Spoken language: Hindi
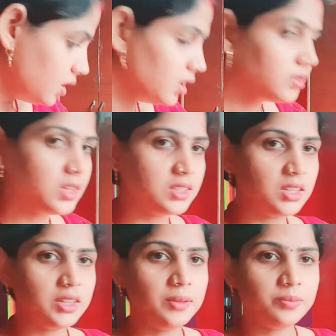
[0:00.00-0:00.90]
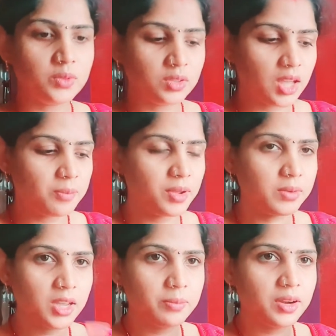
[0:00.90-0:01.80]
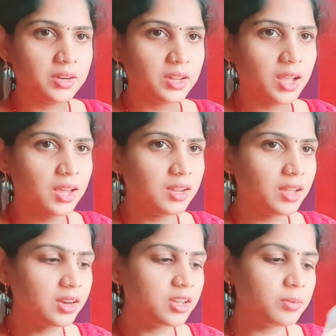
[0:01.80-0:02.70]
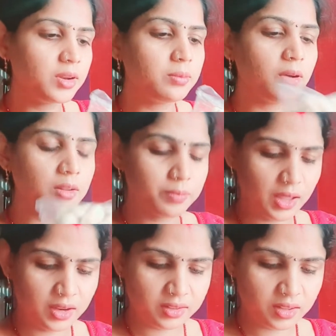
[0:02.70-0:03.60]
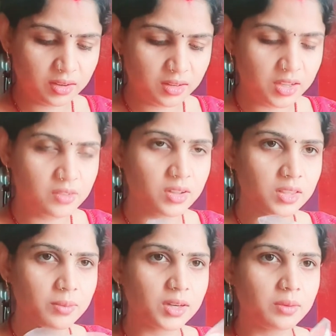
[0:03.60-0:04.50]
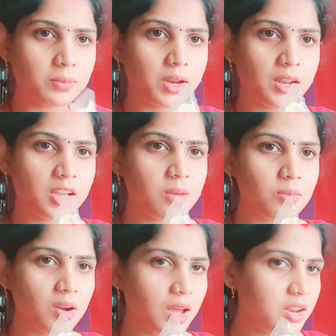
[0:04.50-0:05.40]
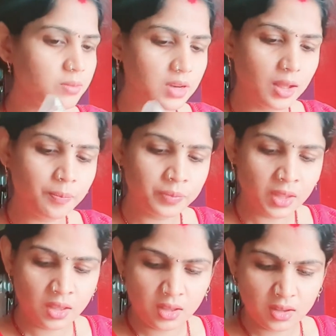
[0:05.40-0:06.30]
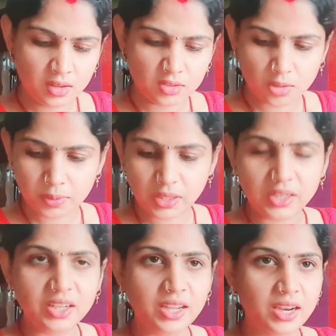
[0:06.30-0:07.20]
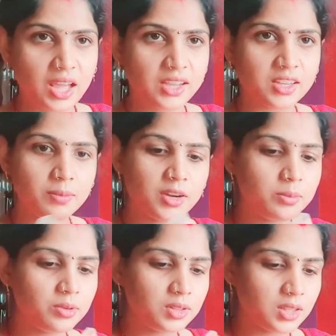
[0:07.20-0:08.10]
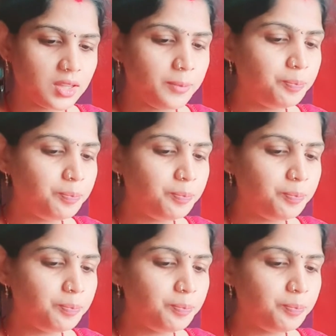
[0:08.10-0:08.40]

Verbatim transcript: तो इसलिए तो यहाँ पे अब ये बड़ी निकाले एंड ये बड़ी बहुत पहले से लिए गए थे बट कभी बनाने का मौका नहीं मिला इसको पता नहीं केलाई की बड़ी बोलते हैं